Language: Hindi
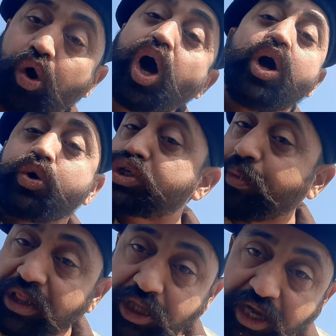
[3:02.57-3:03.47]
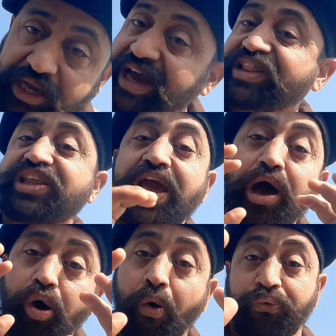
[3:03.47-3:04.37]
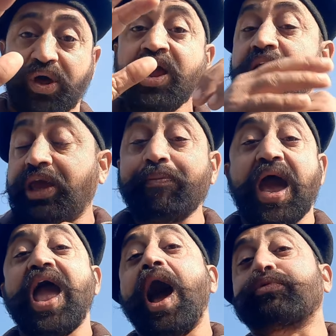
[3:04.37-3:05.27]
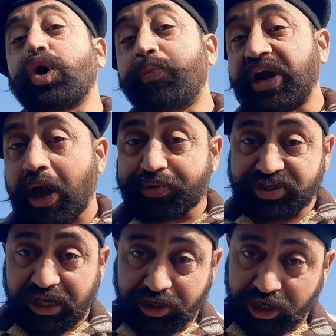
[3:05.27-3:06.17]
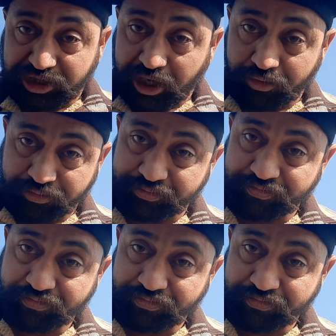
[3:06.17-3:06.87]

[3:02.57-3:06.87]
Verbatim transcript: को उस बंदे ने कर दिया ऑफर कि मैं आपको बड़ा पसंद करता हूं